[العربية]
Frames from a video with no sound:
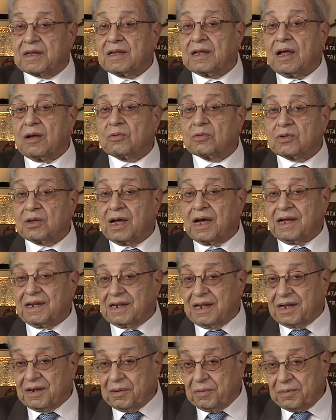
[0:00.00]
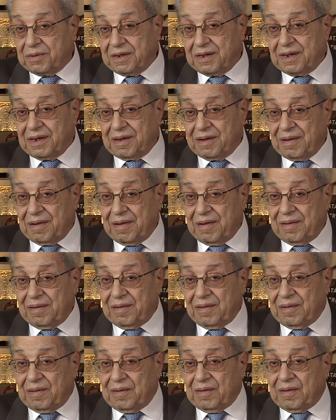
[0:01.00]
الأوضاع العربية
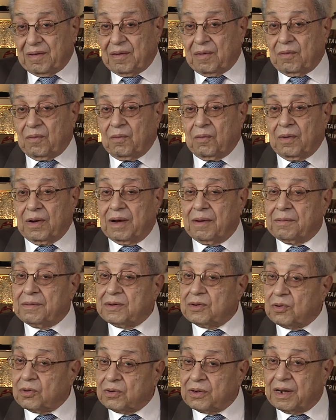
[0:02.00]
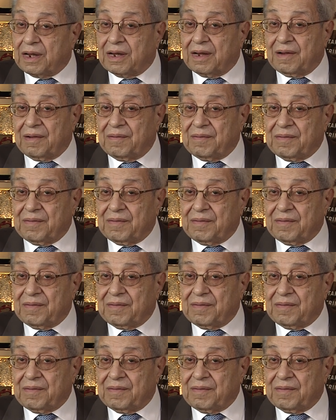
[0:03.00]
ومن هنا